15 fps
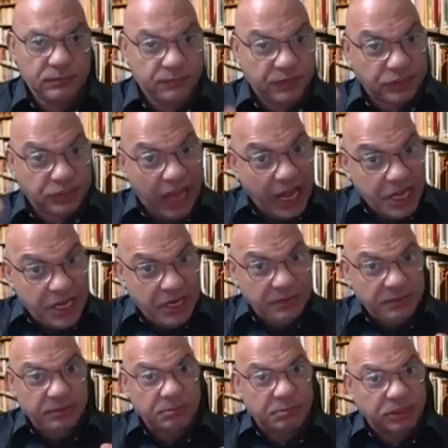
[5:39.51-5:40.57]

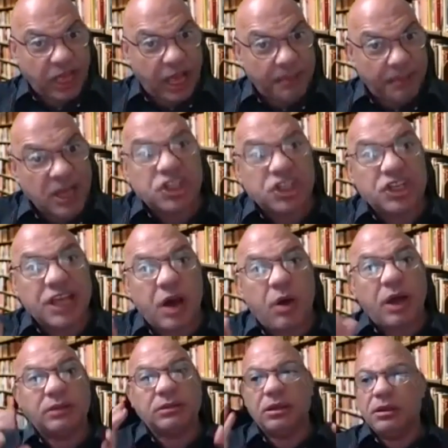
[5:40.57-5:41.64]
فالتاني بتاع مصر
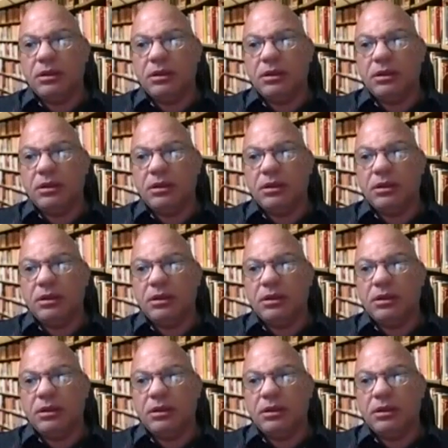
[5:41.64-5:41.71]
دوت